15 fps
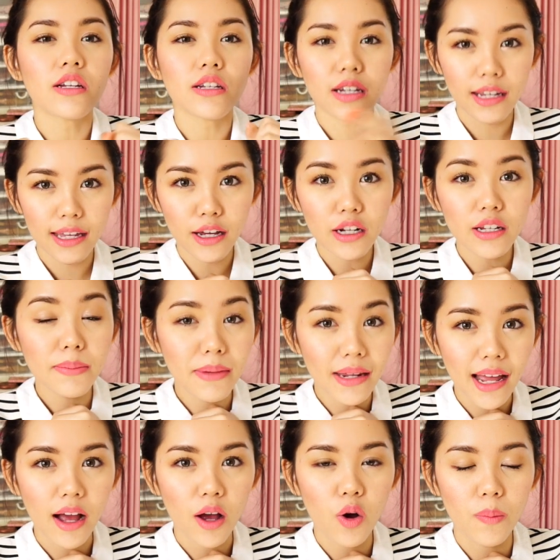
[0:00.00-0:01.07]
เดือนนี้ก็เดือนมี
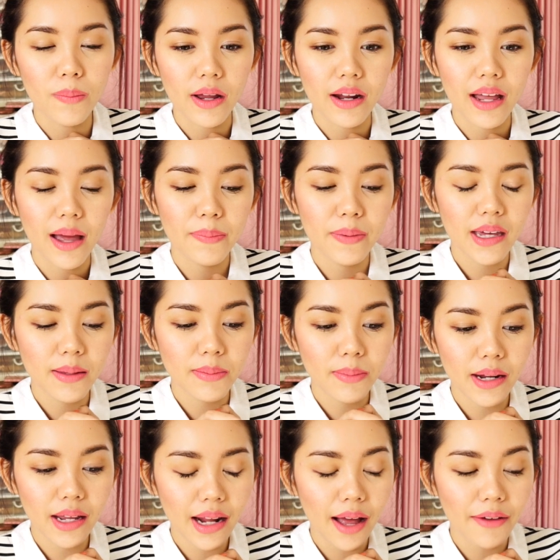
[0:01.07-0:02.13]
นาคมแล้วนะคะ พีช
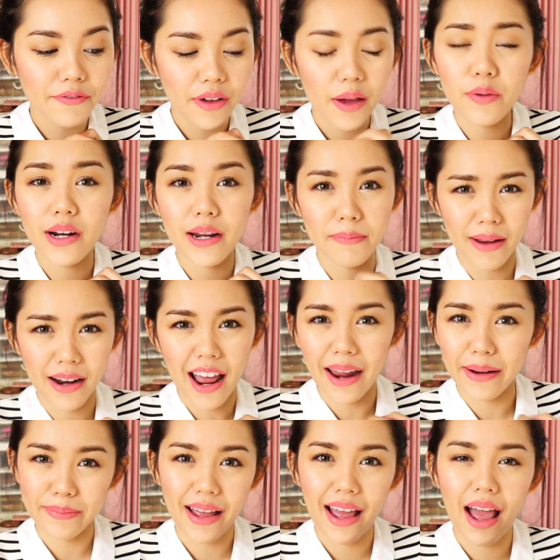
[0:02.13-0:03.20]
ไม่ได้ทำ Favorite มานา
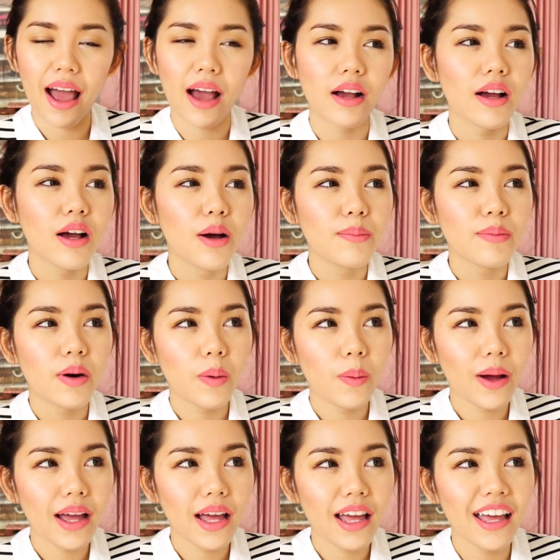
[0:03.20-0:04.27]
นมากเพราะ
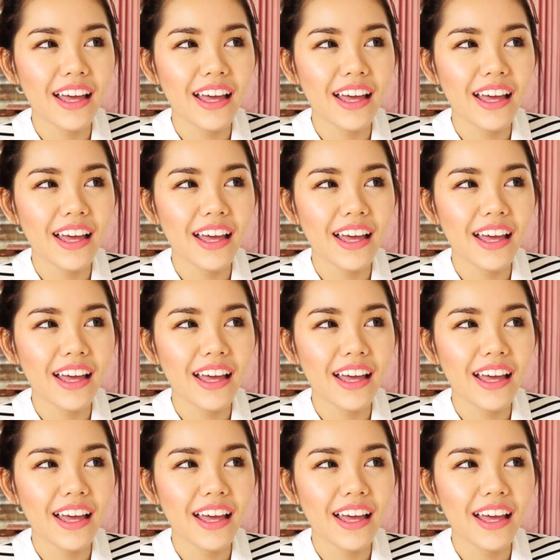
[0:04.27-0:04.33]
ว่า